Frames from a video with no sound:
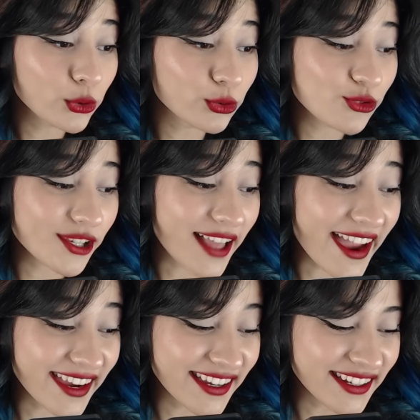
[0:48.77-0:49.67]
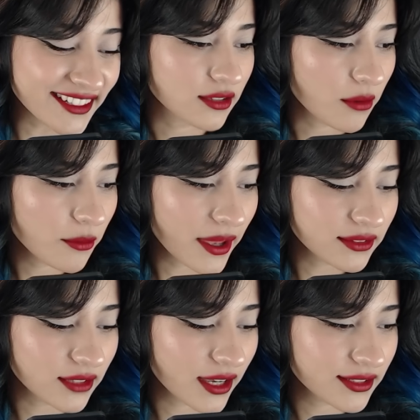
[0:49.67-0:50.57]
Türkçe lan! Ama
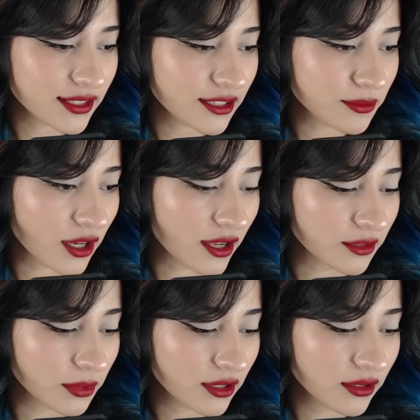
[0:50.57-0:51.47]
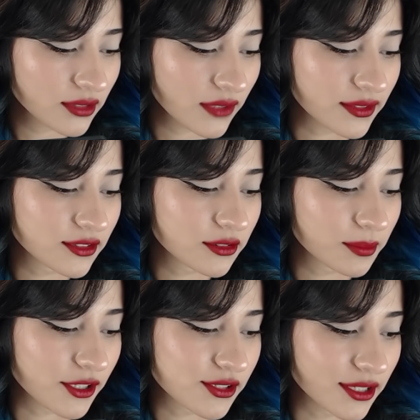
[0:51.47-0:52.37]
ben erkeğim galiba. Evet
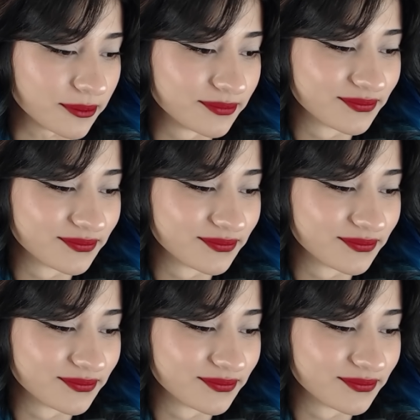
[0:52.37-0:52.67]
başlayalım.